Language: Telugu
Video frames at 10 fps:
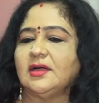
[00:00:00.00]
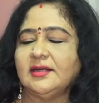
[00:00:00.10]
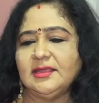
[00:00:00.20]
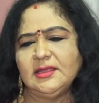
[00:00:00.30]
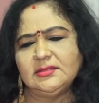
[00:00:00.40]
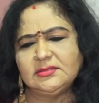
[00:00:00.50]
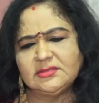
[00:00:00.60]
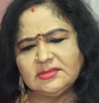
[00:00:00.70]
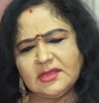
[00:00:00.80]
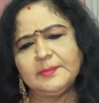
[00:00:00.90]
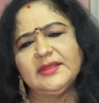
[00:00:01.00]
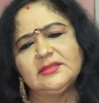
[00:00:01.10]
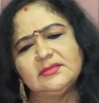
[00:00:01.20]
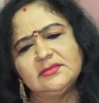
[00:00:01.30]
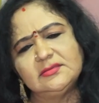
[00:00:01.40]
అంటే ఎంత
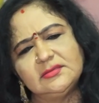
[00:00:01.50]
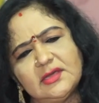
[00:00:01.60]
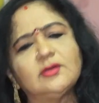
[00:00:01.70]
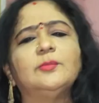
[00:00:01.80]
పెద్ద పెద్ద